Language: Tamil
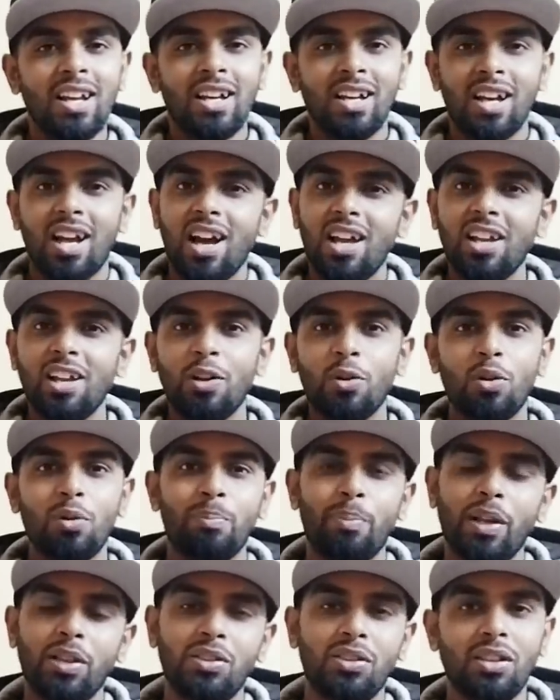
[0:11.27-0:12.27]
காலையில் ஒரு
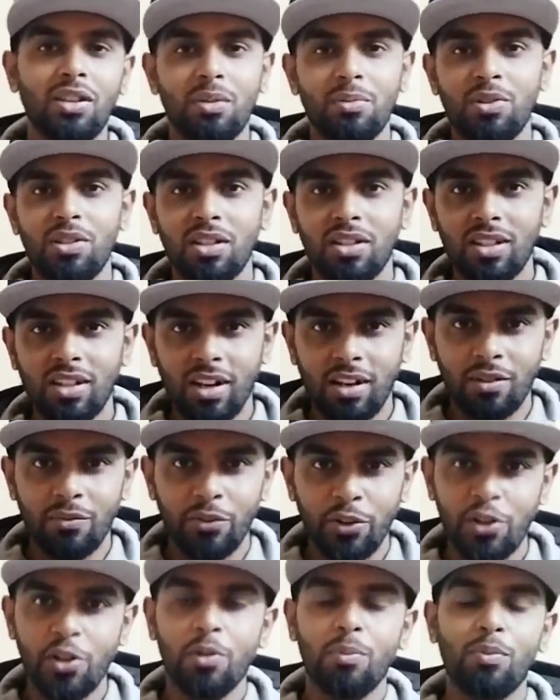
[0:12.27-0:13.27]
பத்து நிமிஷத்துக்கு நான்
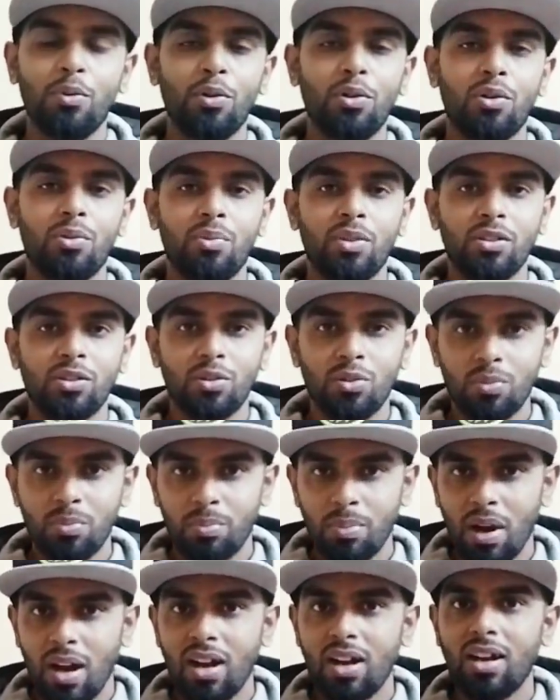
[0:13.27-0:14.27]
வீடியோ போட்டிருப்பேன் ஸோ
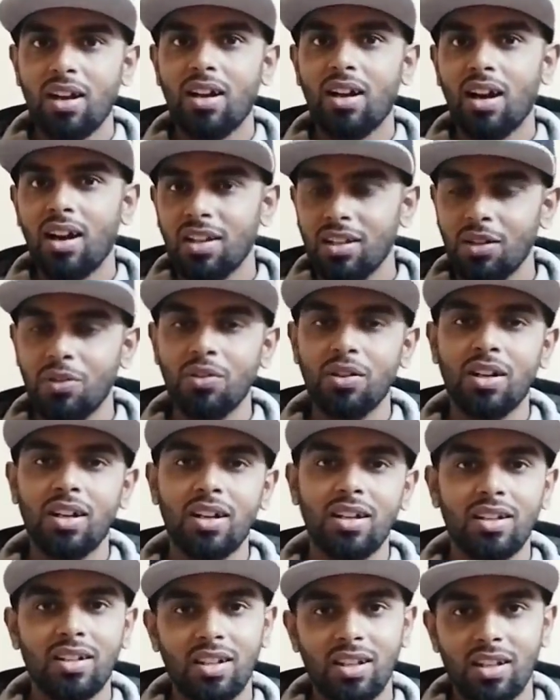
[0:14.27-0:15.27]
பார்க்காதவங்க
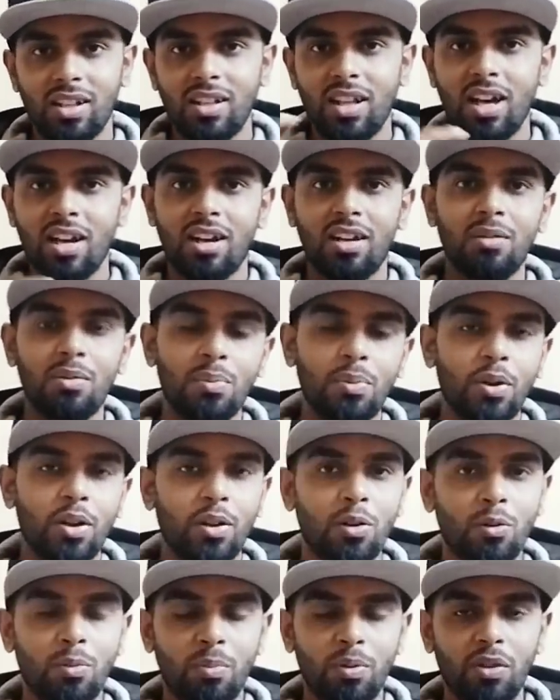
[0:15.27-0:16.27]
நீங்கள் தாராளமாக
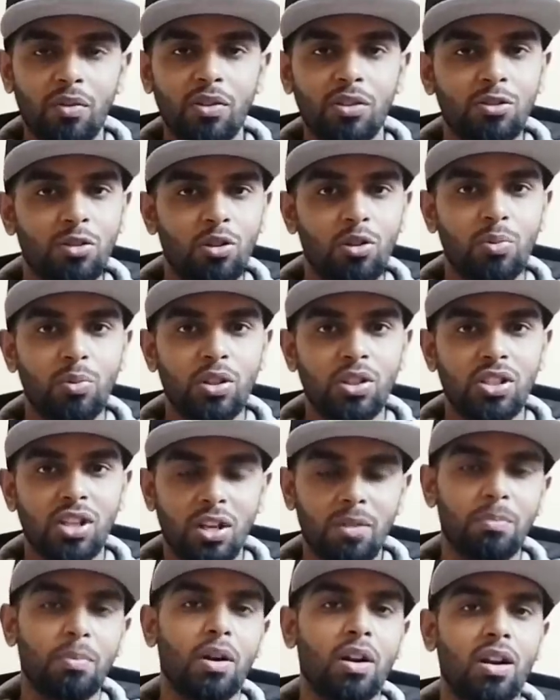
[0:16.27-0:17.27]
போய்ட்டு என்னோட ப்ரீவியஸ் வீடியோ போய்
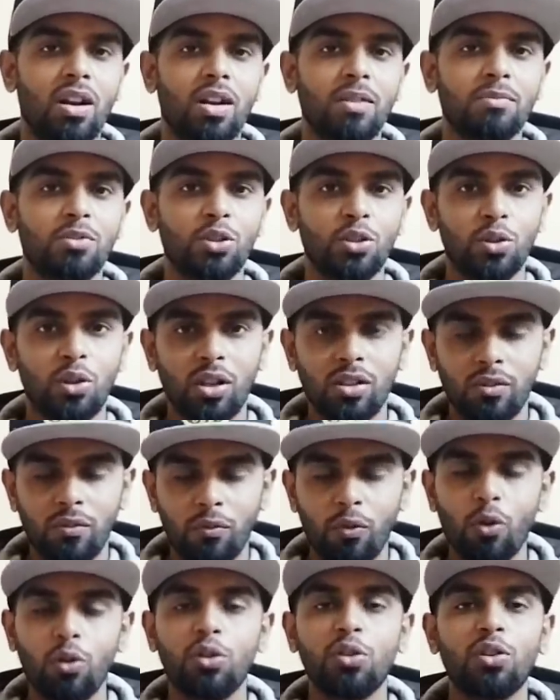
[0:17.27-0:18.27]
செக் பண்ணலாம் ஸோ அந்த
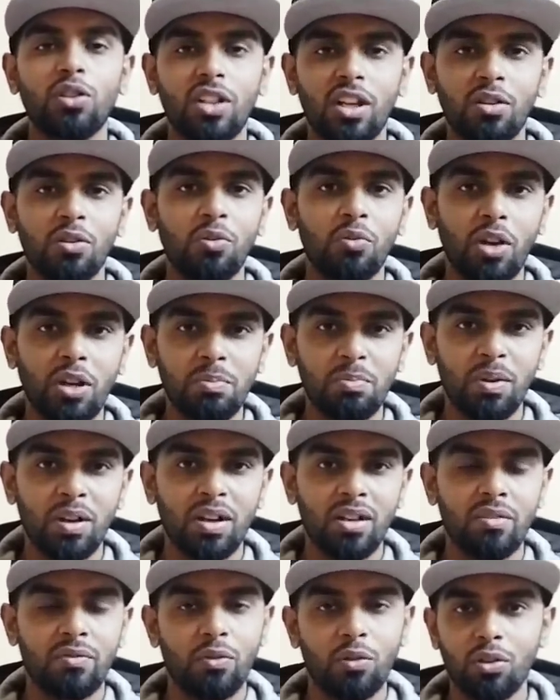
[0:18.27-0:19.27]
ஃபோட்டோக்கு தான் இன்னும் வெயிட்
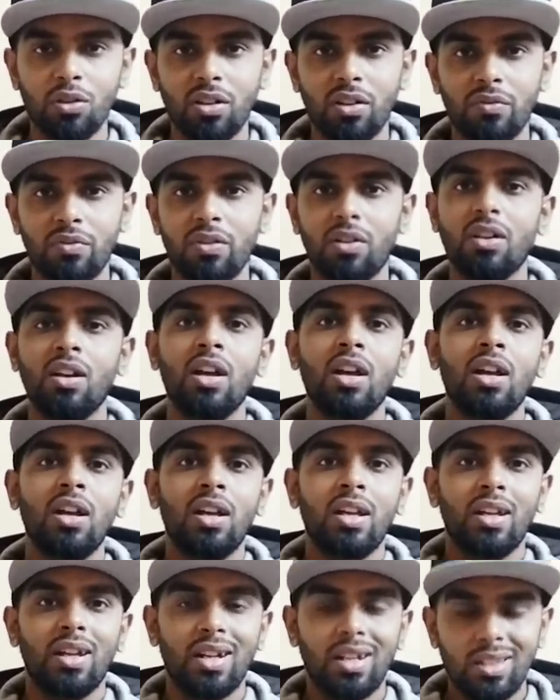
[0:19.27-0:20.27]
பண்ணுறேன் ஃபோட்டோகிராஃபர்
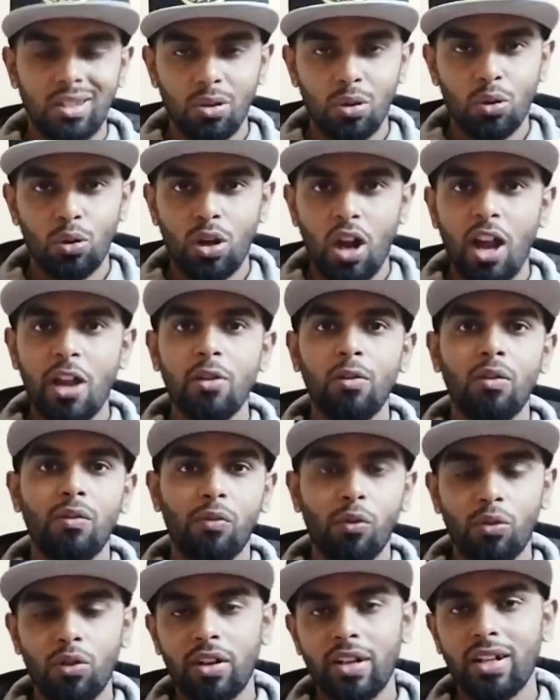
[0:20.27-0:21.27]
எடுத்த ஒரு
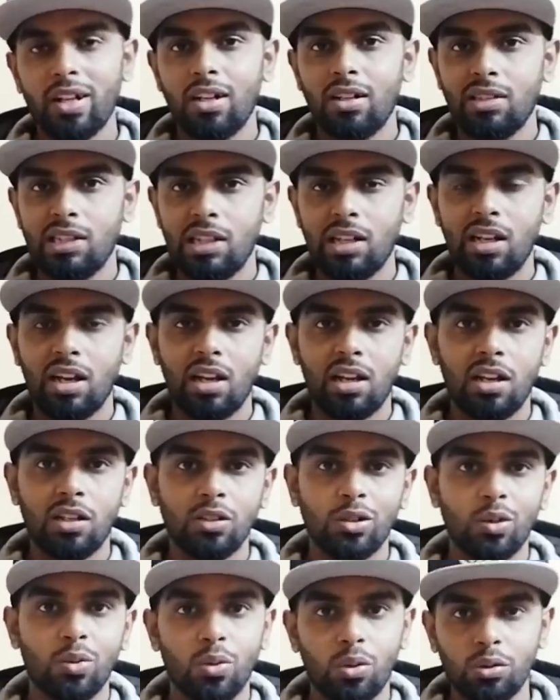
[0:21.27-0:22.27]
ஐநூறு ஃபோட்டோ கிட்ட
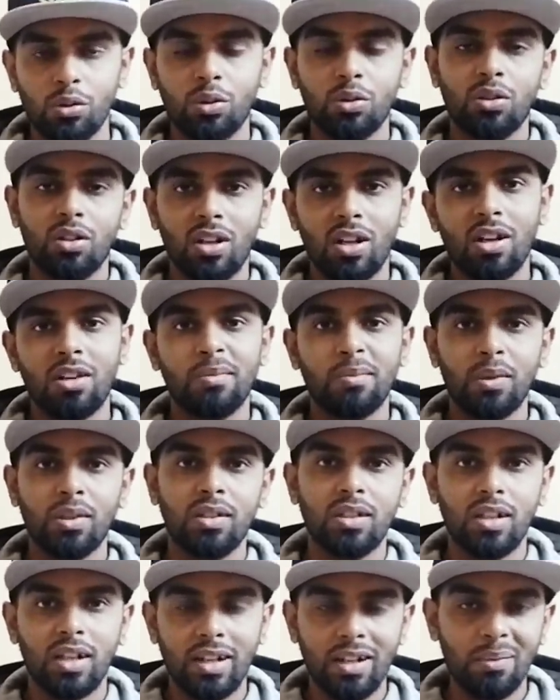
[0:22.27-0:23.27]
எடுத்திருக்காராம் ஸோ ஒருத்தருத்தருக்காக
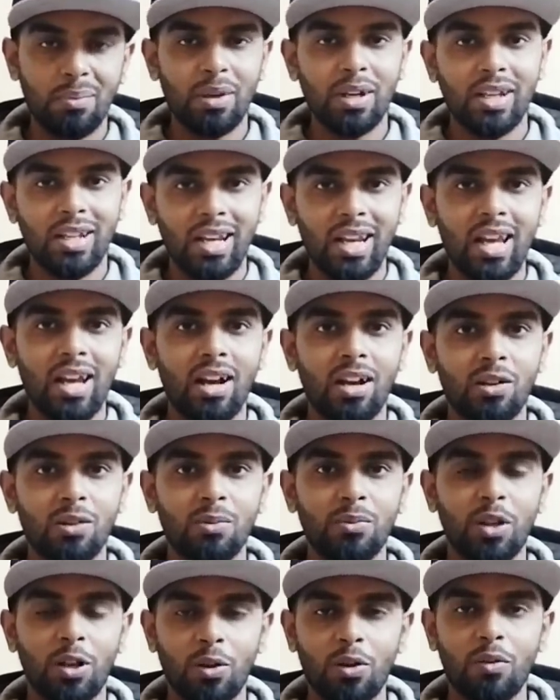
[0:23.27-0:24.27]
அனுப்புறதுக்கு கண்டிப்பாக டிலே
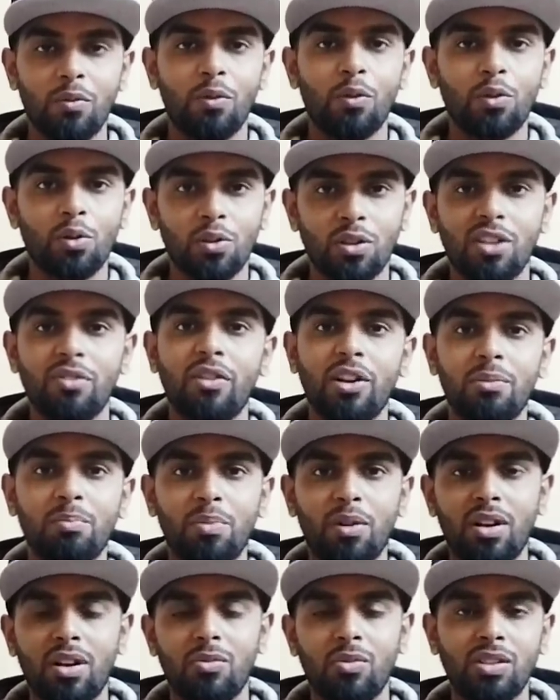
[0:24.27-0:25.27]
ஆகும் என்னோட ஃபோட்டோக்கு தான்
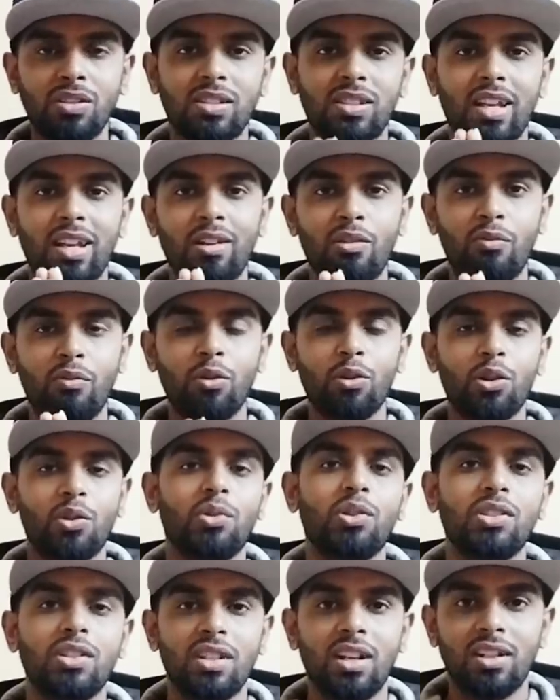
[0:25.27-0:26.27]
வெயிட் பண்ணுறேன் ஒன்ஸ் கையில்
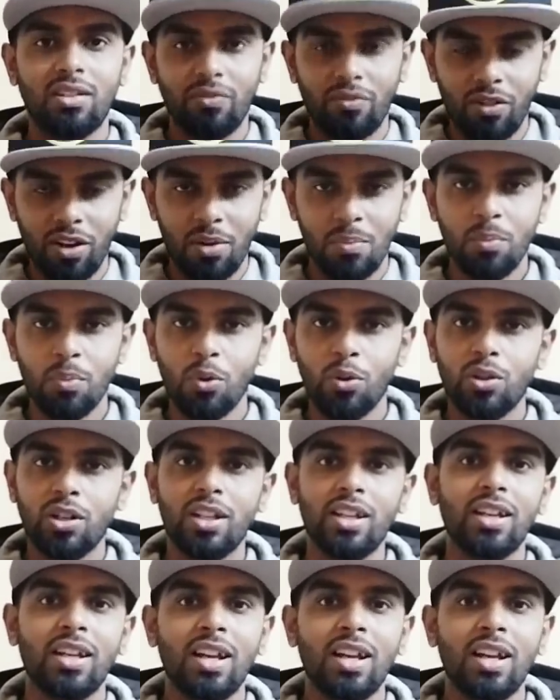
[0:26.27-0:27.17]
ஃபோட்டோ வந்துச்சு அது ஃப்ரேம் போட்டு